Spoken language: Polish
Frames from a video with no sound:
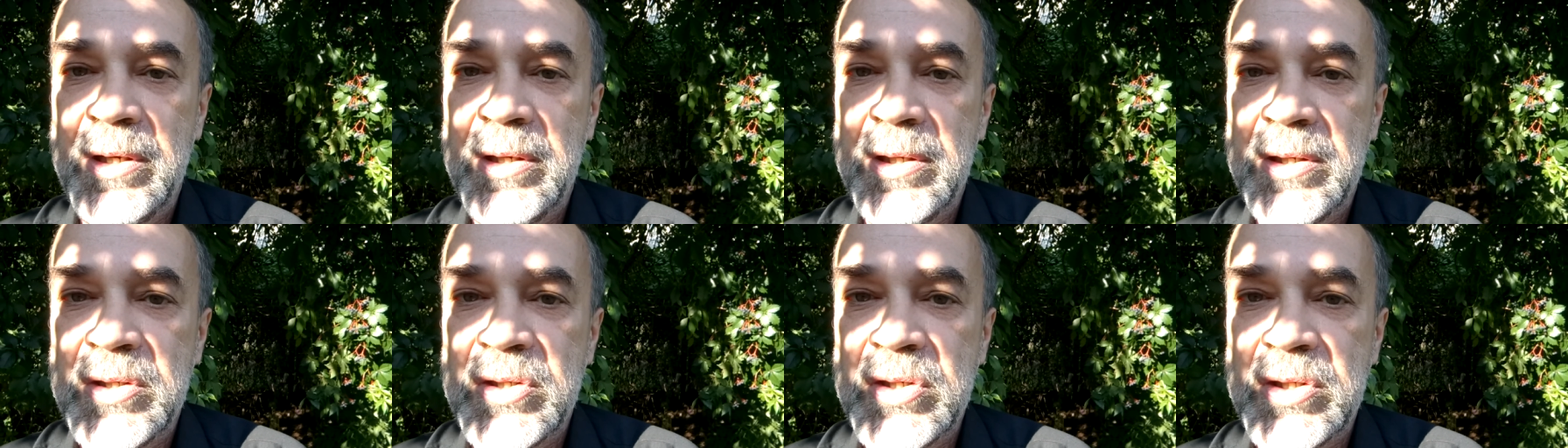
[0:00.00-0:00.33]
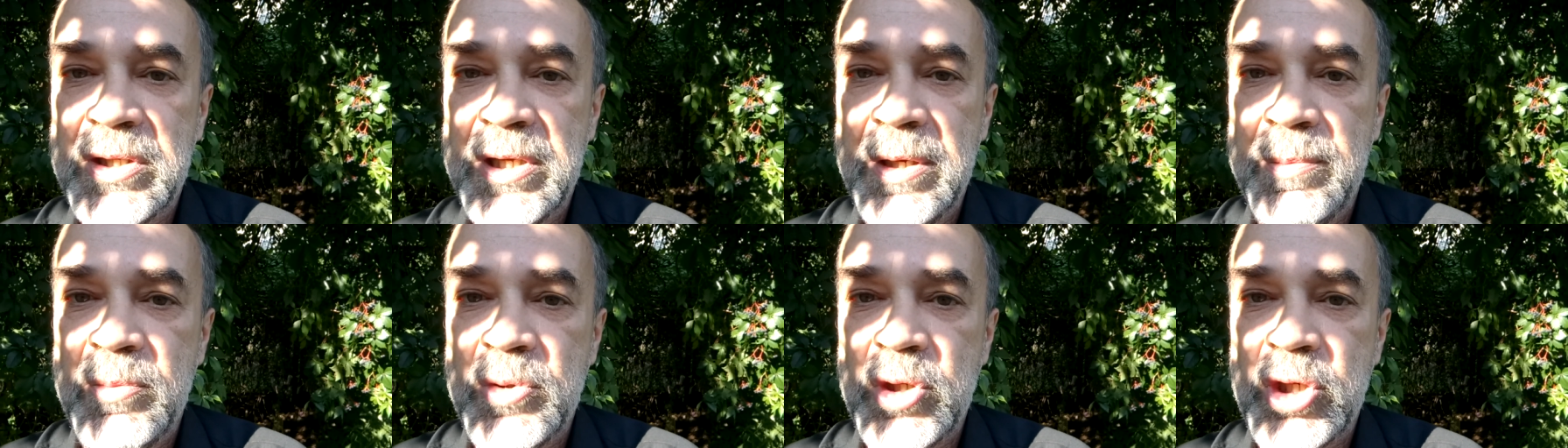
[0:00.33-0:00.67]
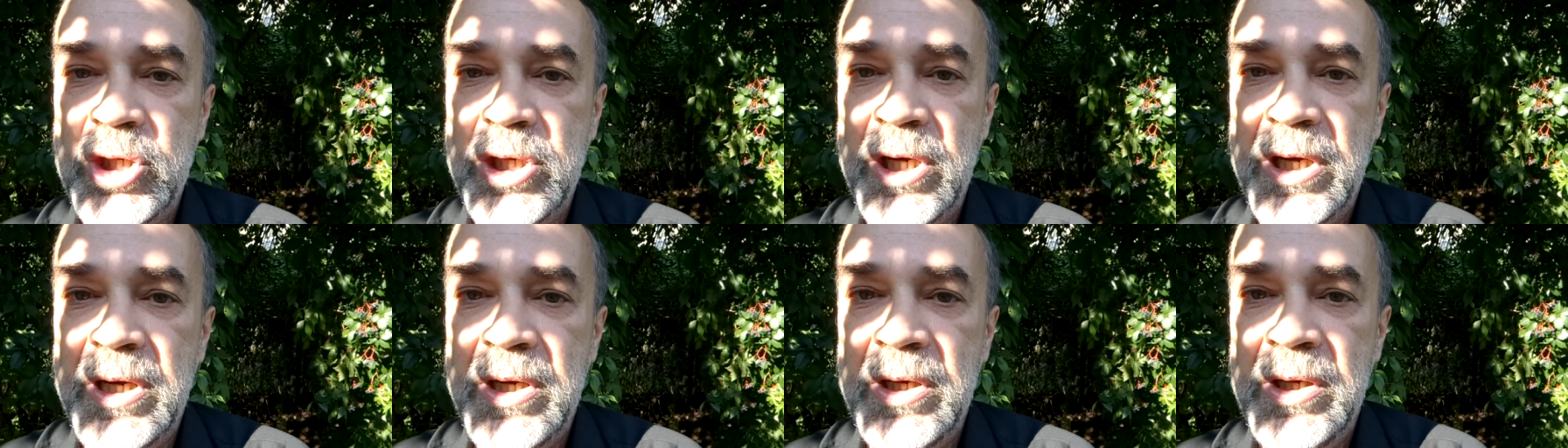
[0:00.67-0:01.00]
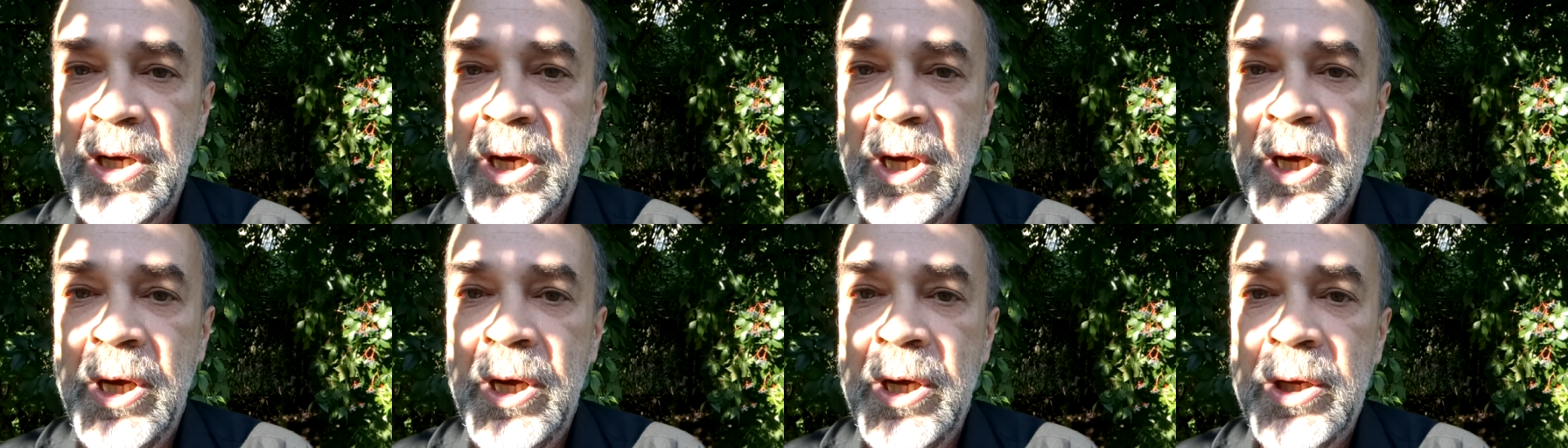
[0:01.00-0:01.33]
z tym, że
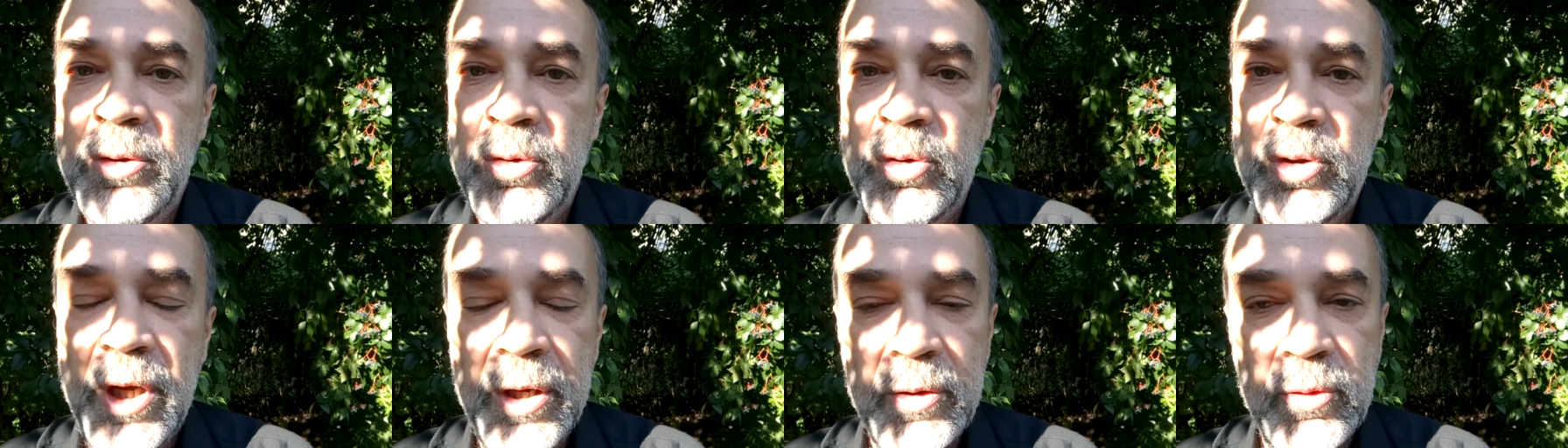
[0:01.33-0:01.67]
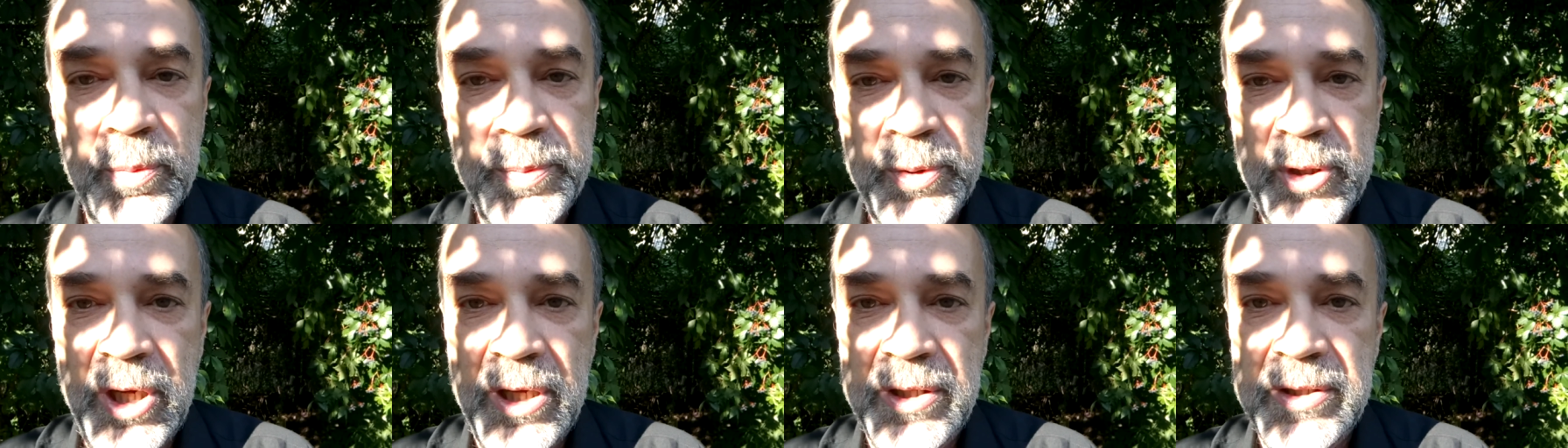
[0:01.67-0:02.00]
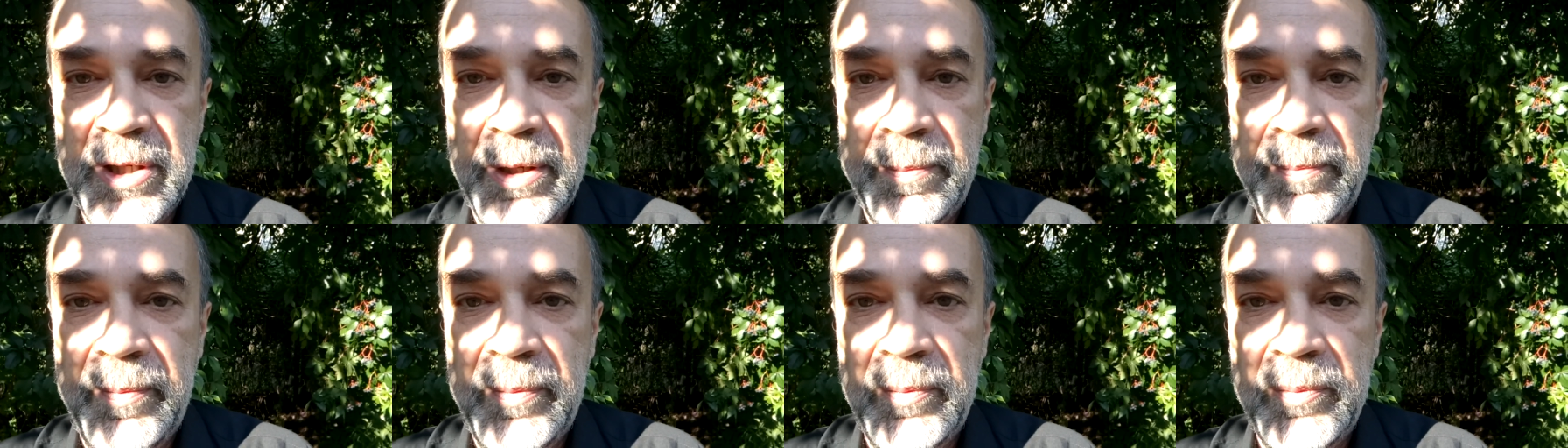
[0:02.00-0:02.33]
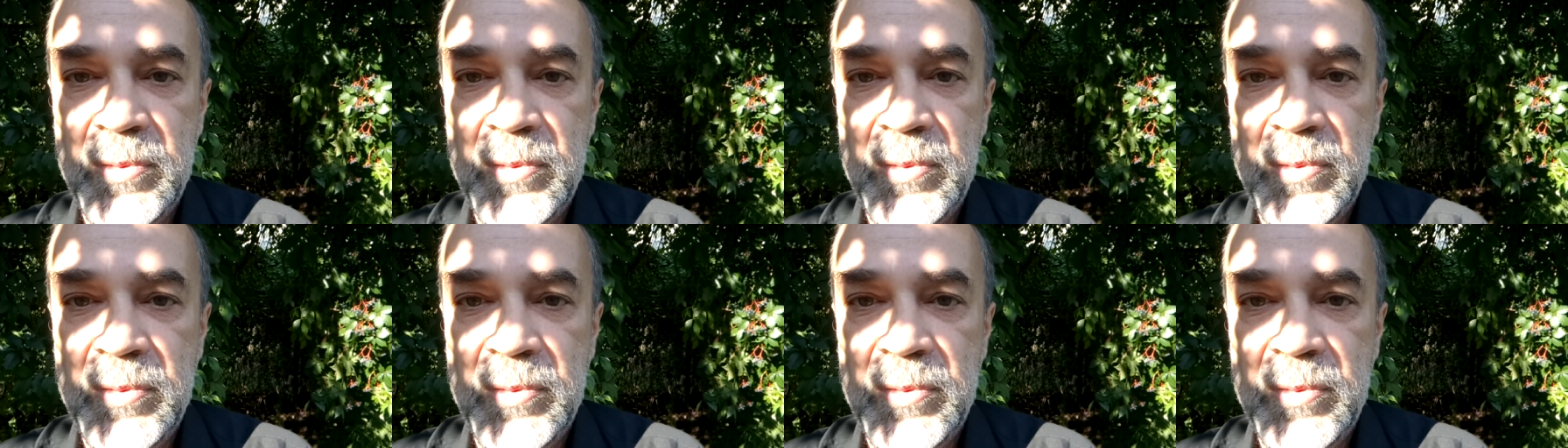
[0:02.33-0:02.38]
tutaj uprzedzam.